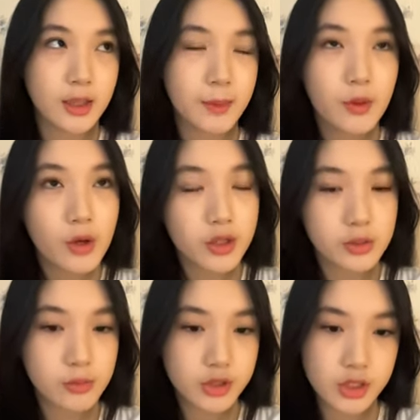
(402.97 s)
tapi aku nggak
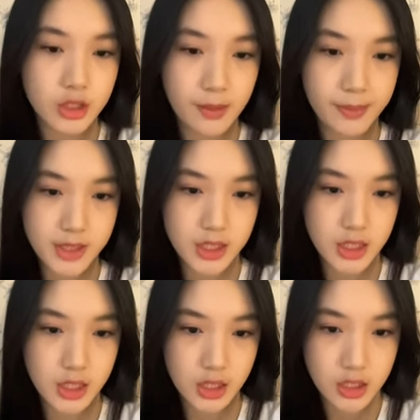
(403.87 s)
tahu mau jajan apa
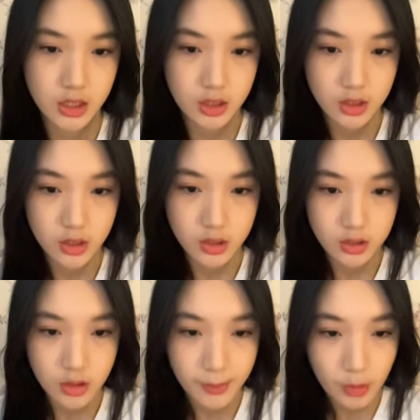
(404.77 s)
sih
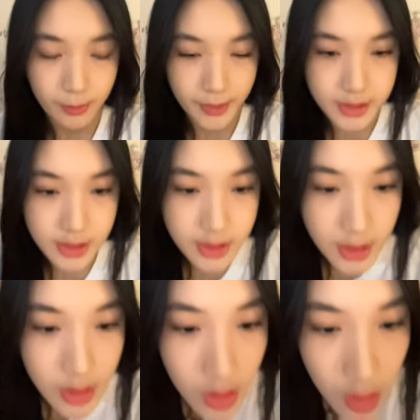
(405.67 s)
tapi aku pengen jajan